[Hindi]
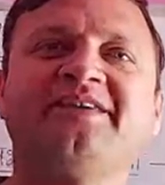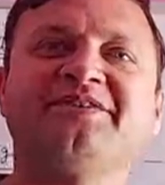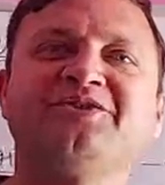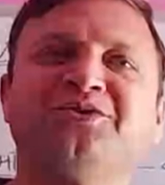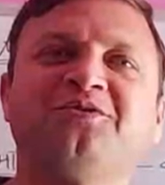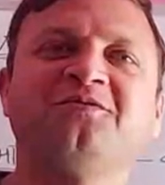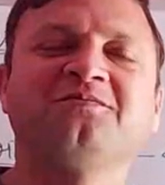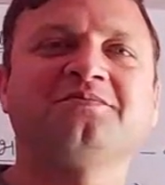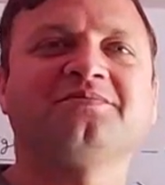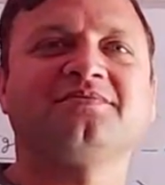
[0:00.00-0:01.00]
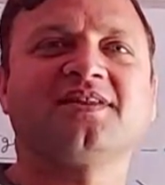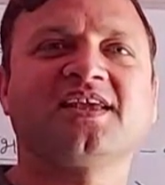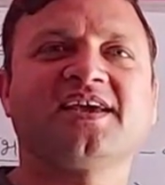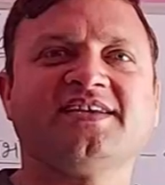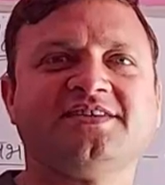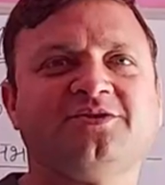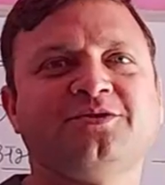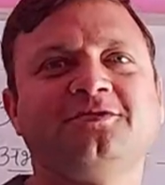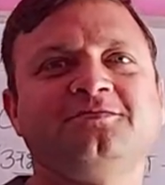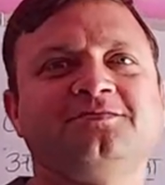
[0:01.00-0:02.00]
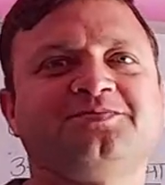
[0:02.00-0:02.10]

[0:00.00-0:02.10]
प्यारे बच्चों कैसे हो